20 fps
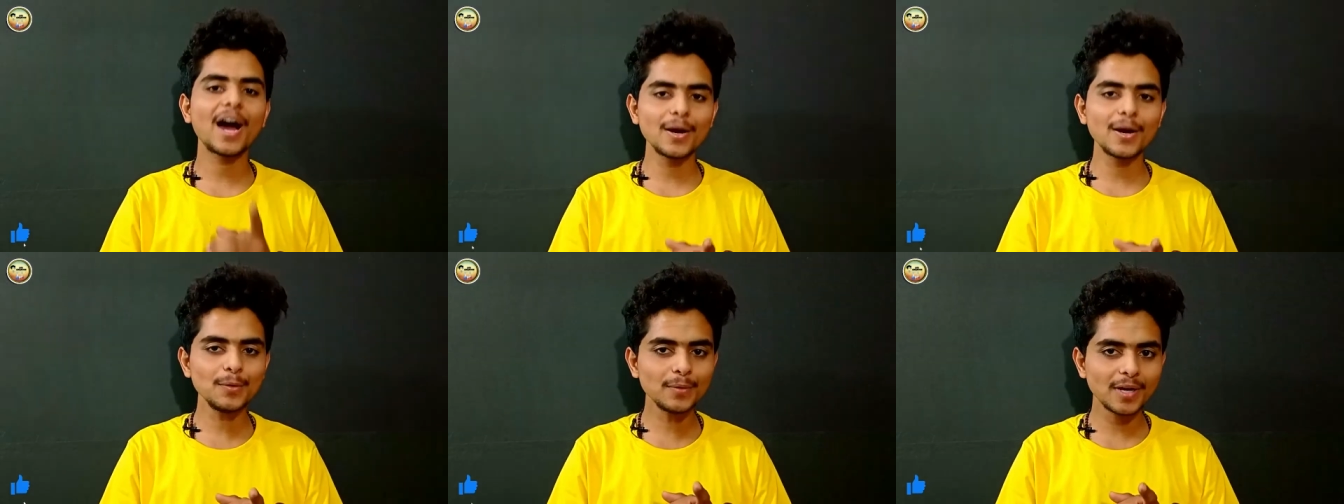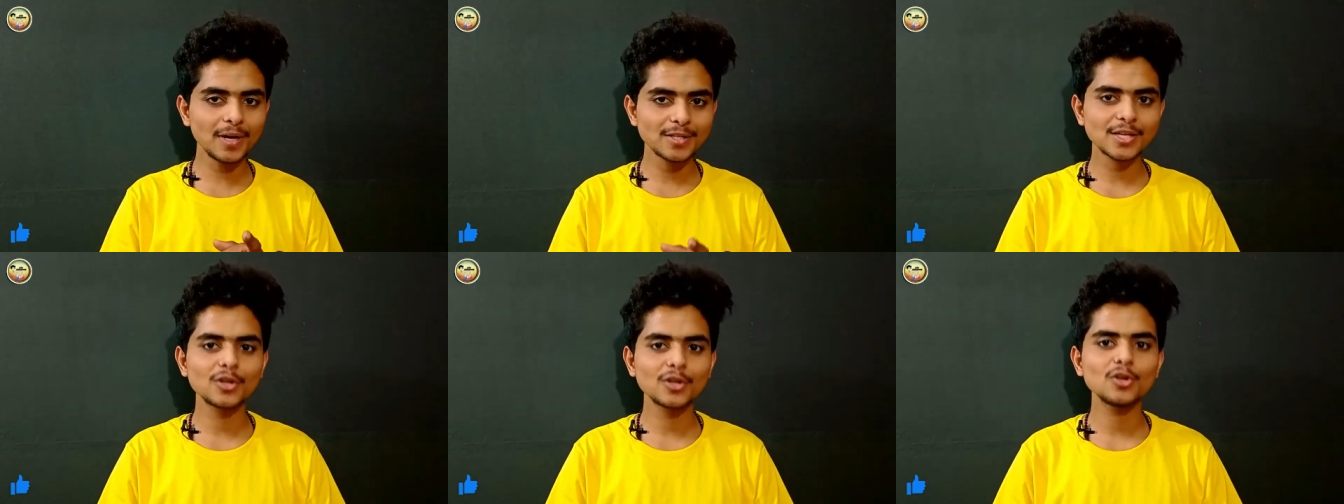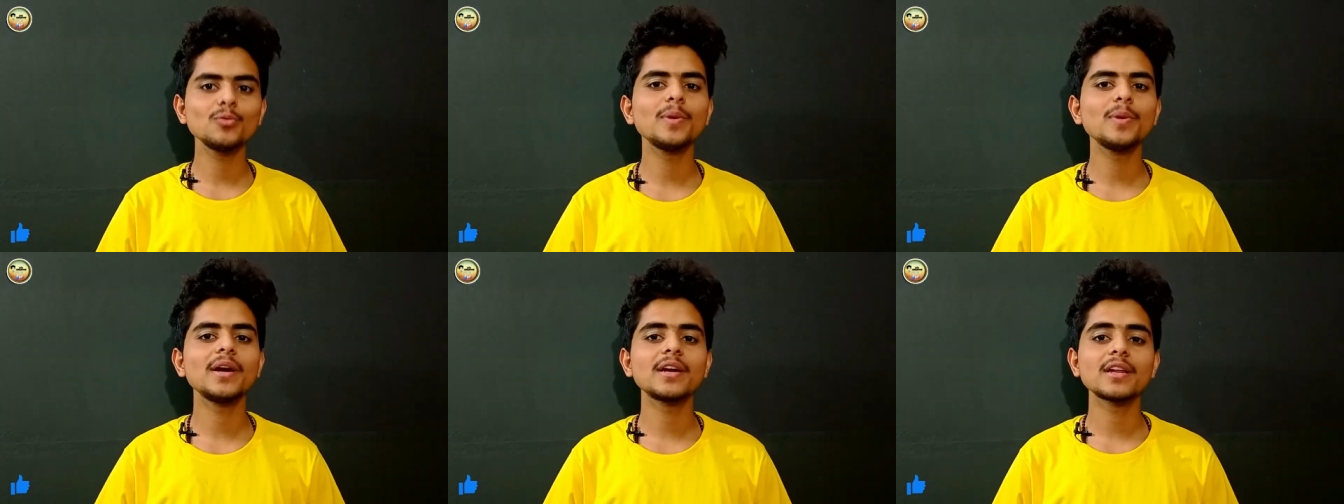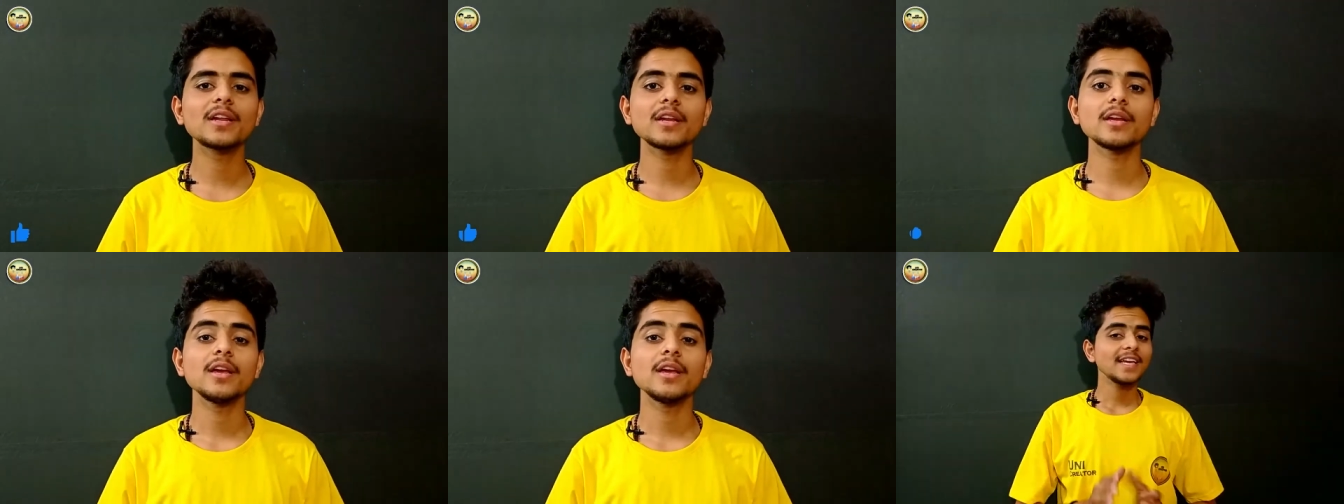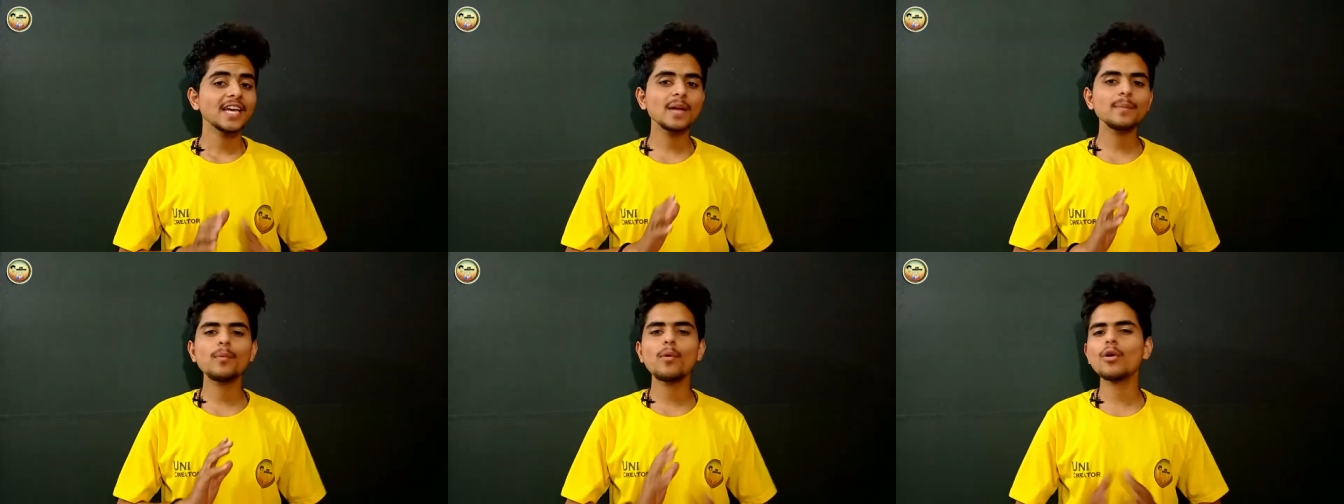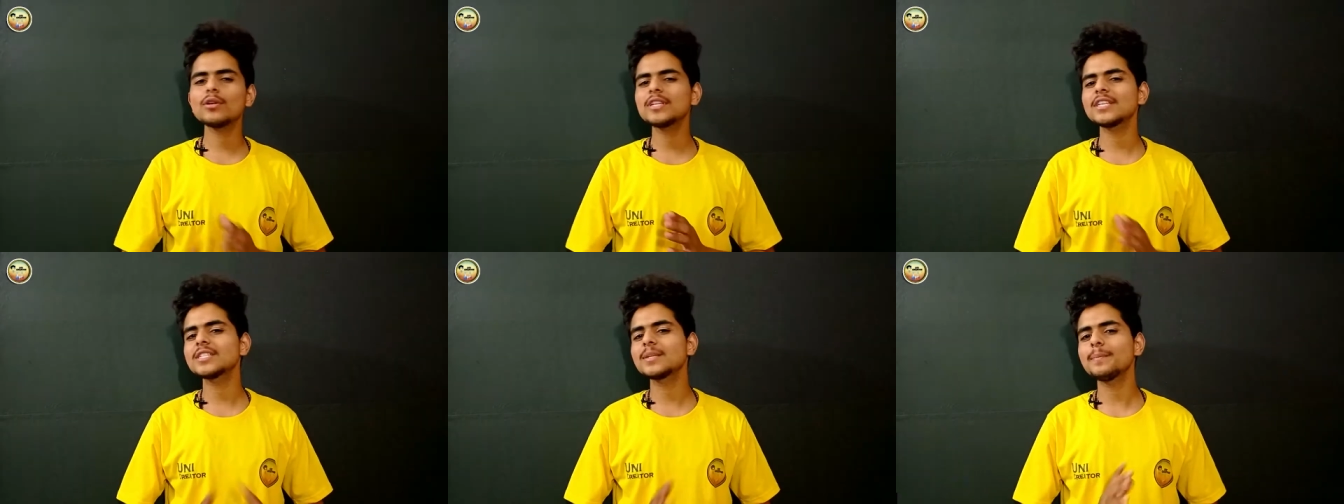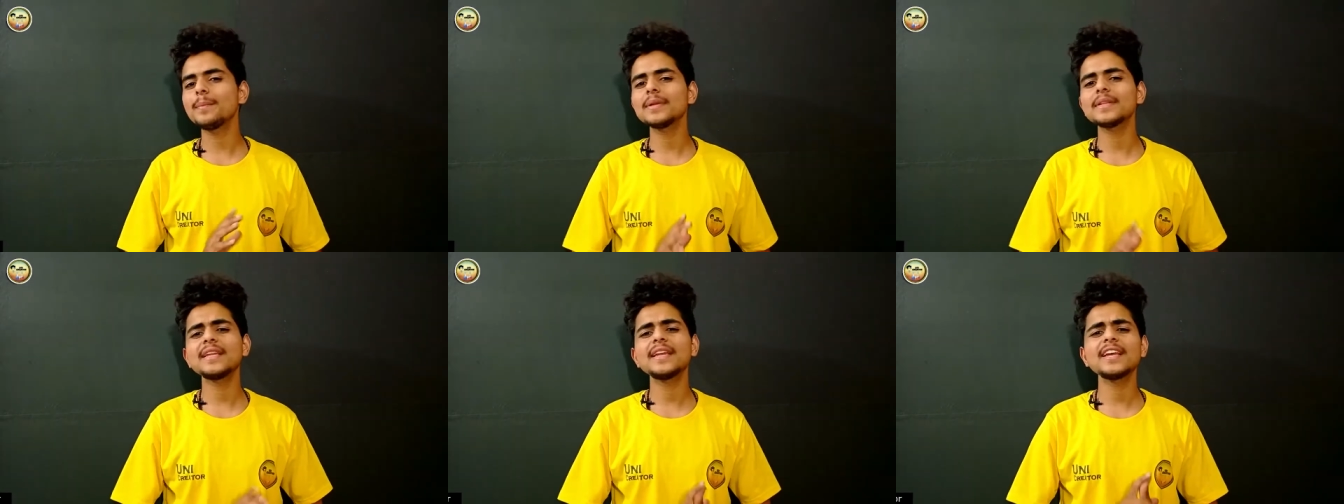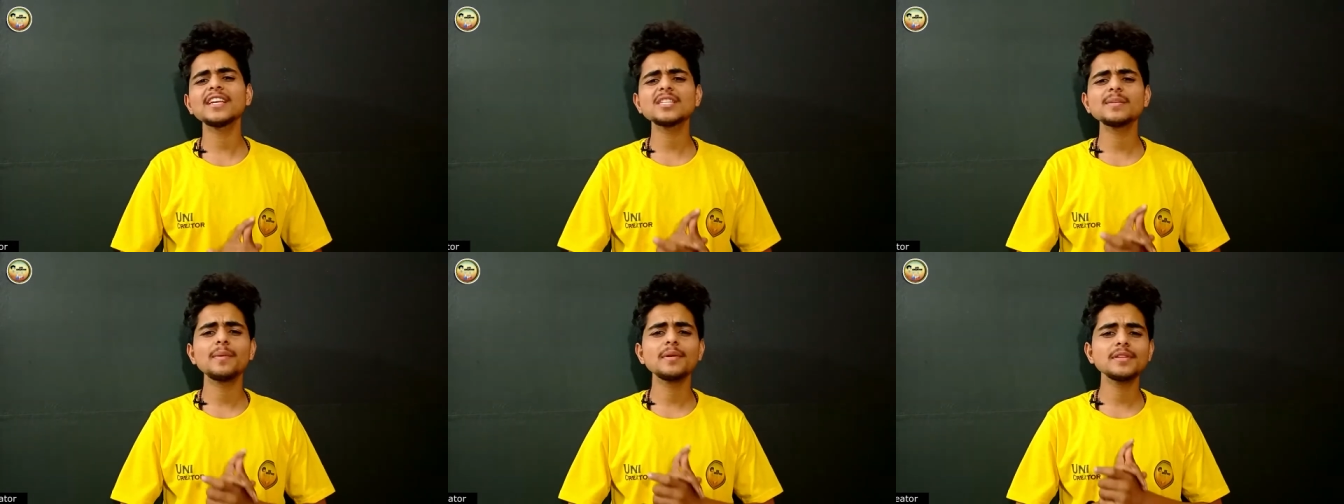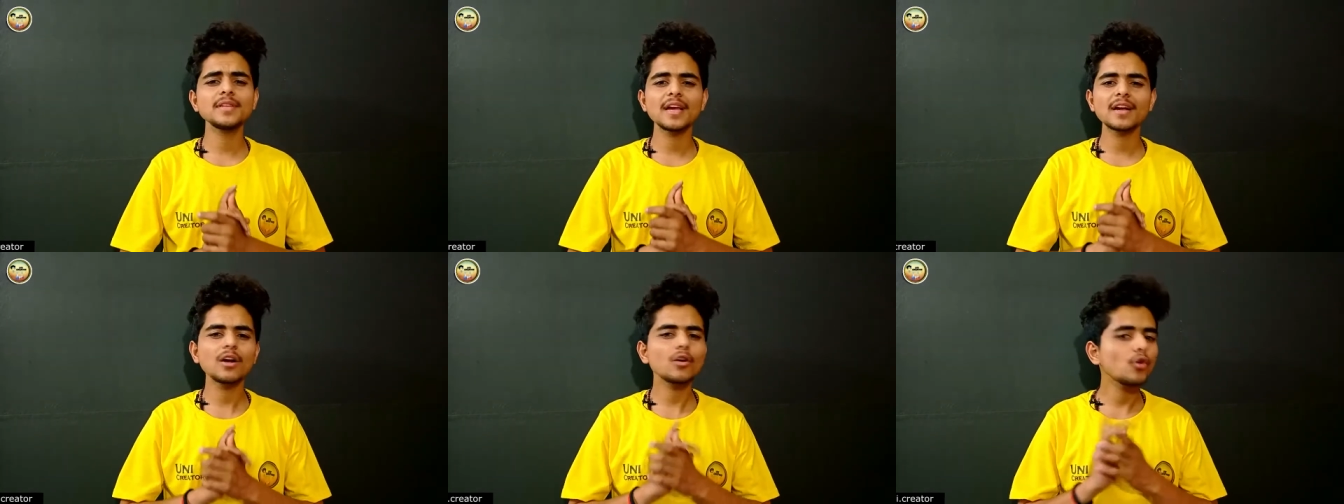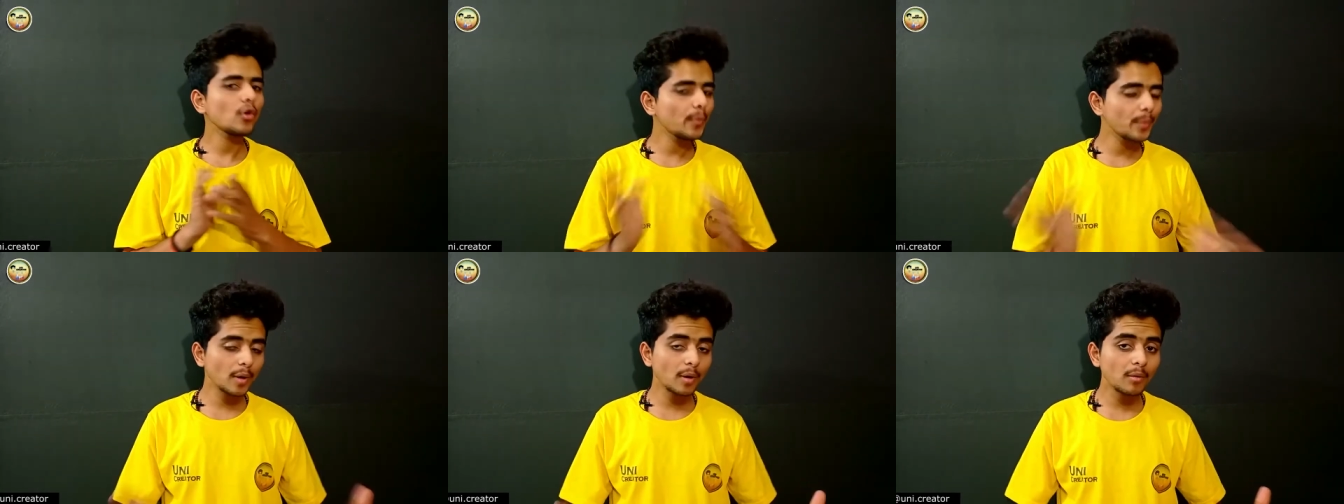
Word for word: आलू का चालू बैटरी यार बहुत ही सिंपल तरीके से बन जाएगा कोई